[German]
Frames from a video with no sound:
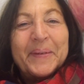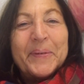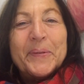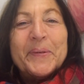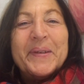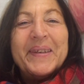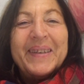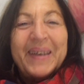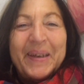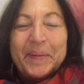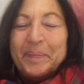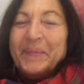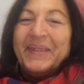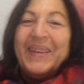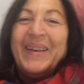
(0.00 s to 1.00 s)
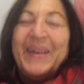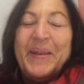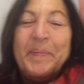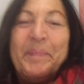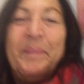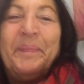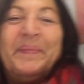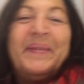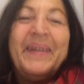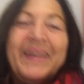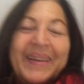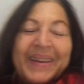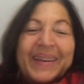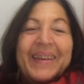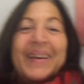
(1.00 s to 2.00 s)
Guten Abend, ihr Lieben.
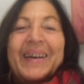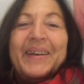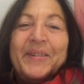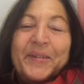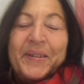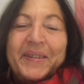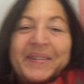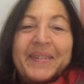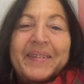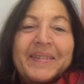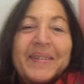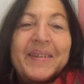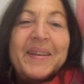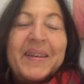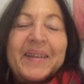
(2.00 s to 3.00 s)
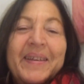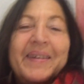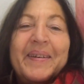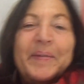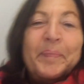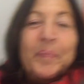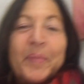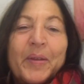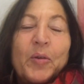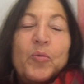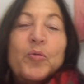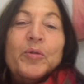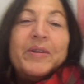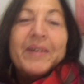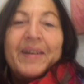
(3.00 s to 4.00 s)
Also ich sitze hier
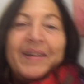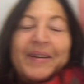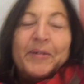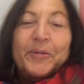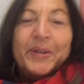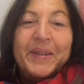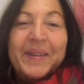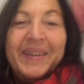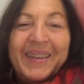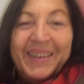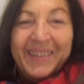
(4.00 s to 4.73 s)
guter Laune